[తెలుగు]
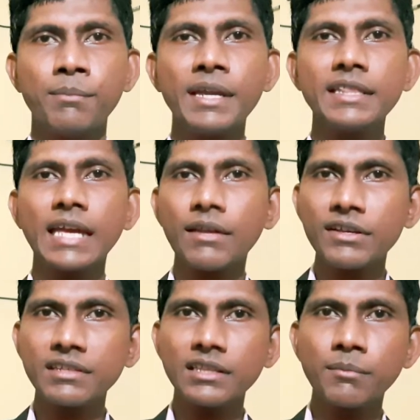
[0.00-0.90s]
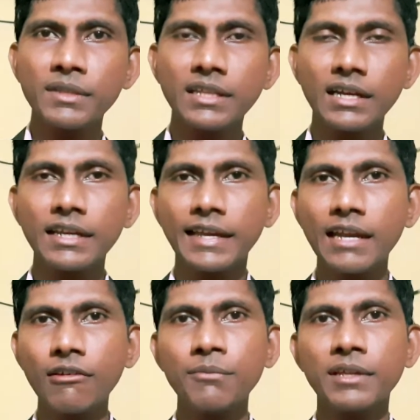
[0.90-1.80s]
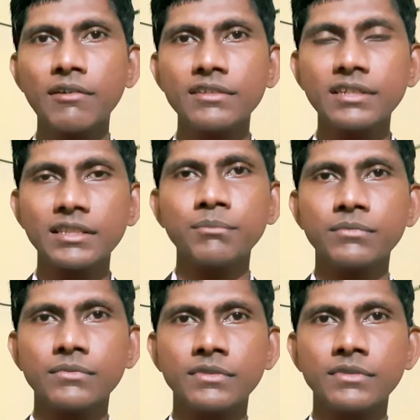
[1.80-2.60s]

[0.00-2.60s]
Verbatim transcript: మిగతా ఎనభై శాతం మంది దగ్గర కేవలం ఇరవై శాతం